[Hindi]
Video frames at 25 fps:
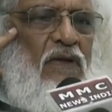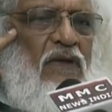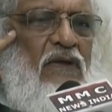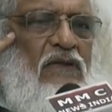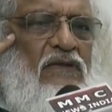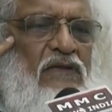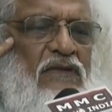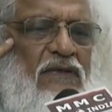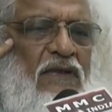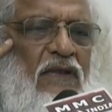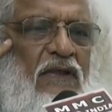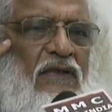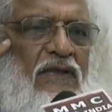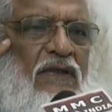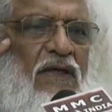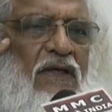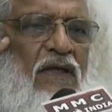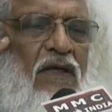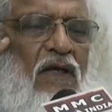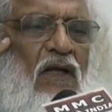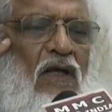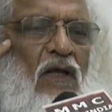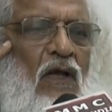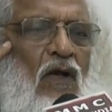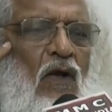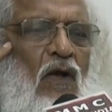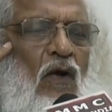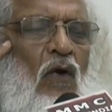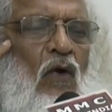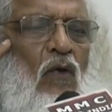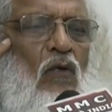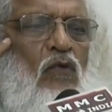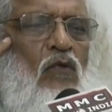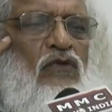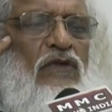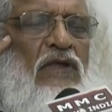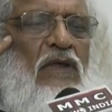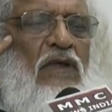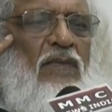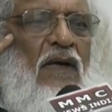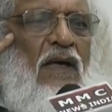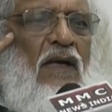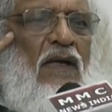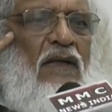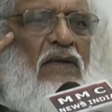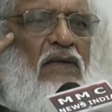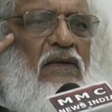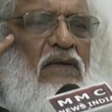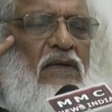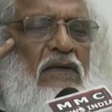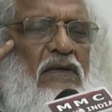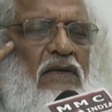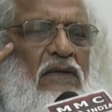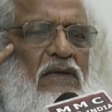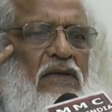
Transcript: इसके लिए और उसके बाद